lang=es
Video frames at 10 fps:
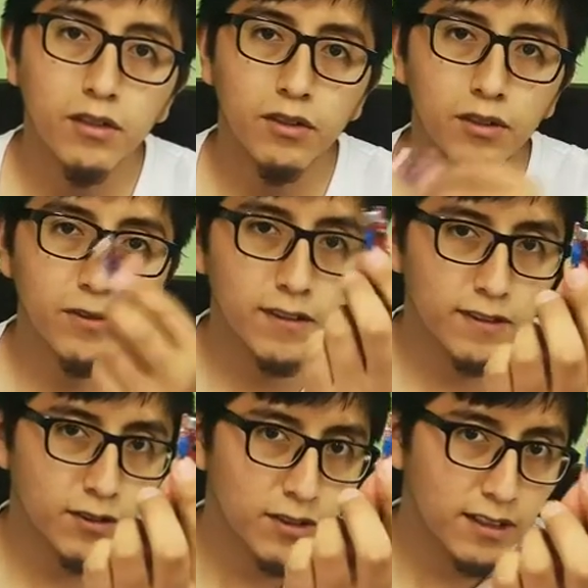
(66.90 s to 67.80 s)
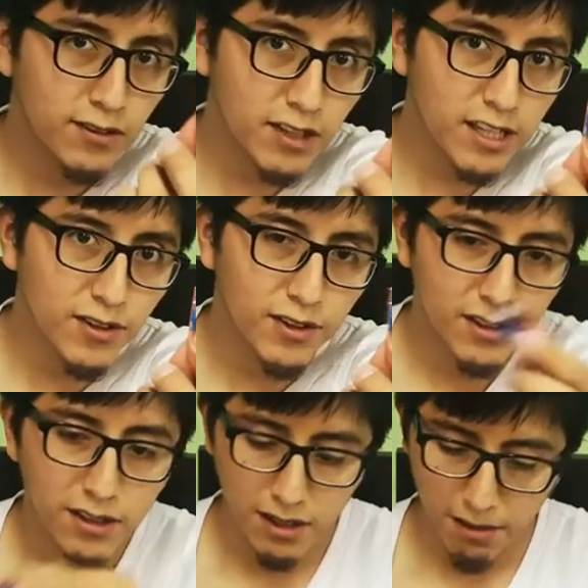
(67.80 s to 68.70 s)
y un sensor de sonido.
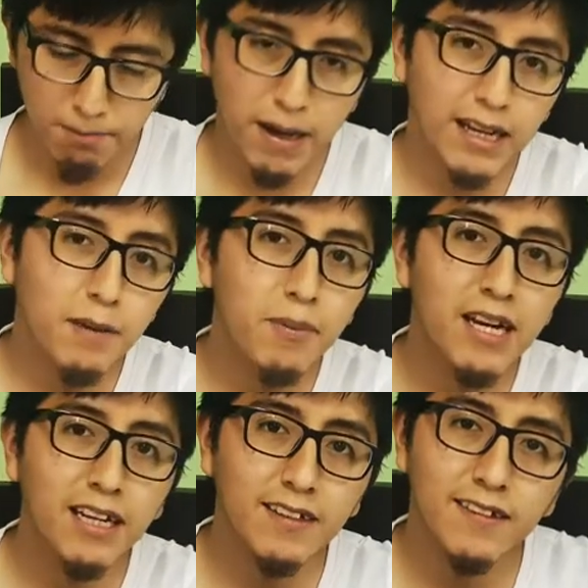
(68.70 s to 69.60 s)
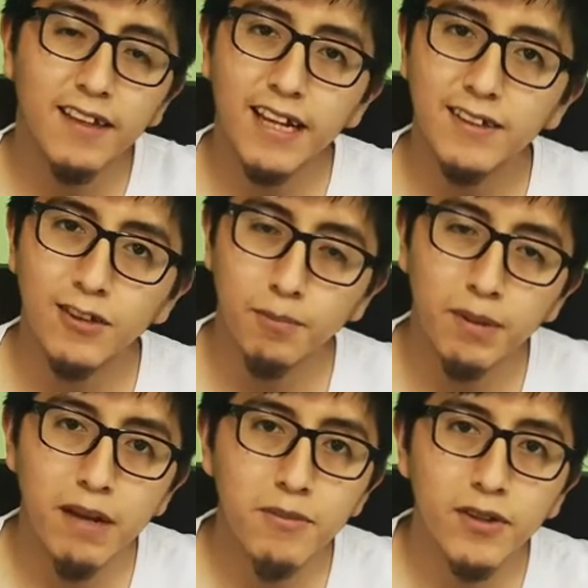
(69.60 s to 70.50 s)
Para que puedan acceder a estos
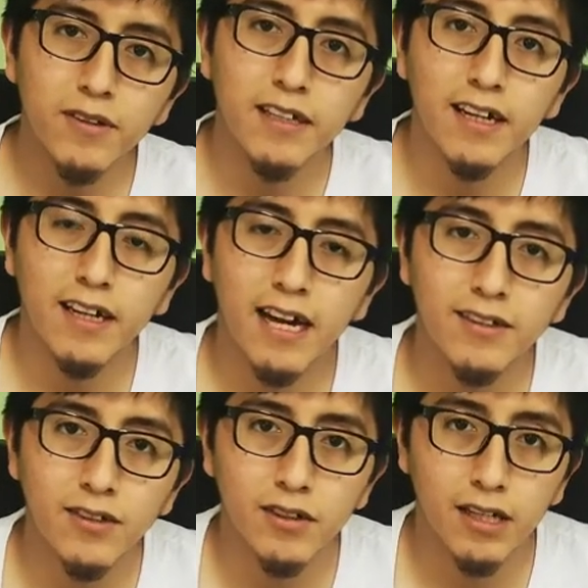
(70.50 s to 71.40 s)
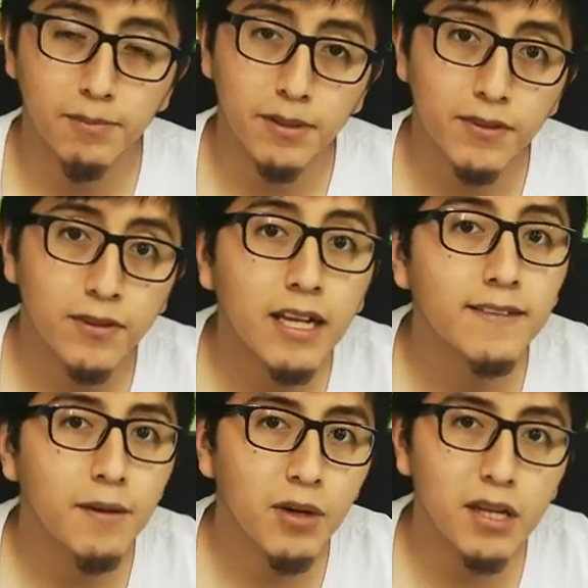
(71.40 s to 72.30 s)
premios, en el caso de las personas
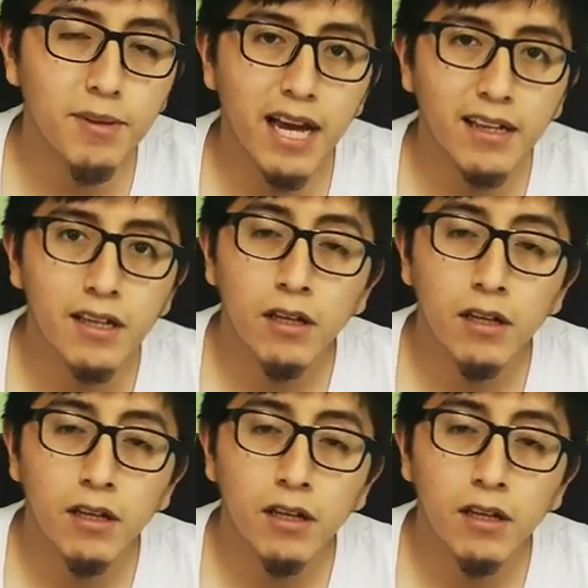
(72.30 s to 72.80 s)
de Bolivia,